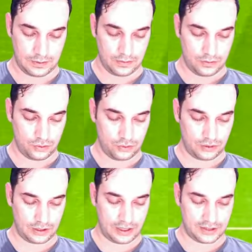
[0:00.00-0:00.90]

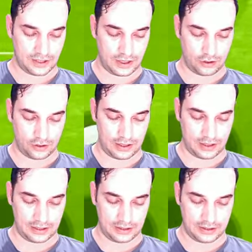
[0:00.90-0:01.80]
Şuradan aşağıya
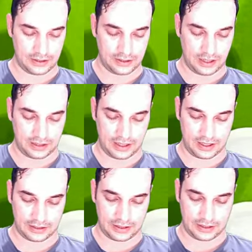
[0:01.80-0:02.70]
gönderdik. Şimdi aldı
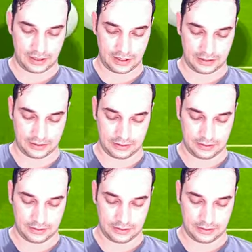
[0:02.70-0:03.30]
Alexander Arnold.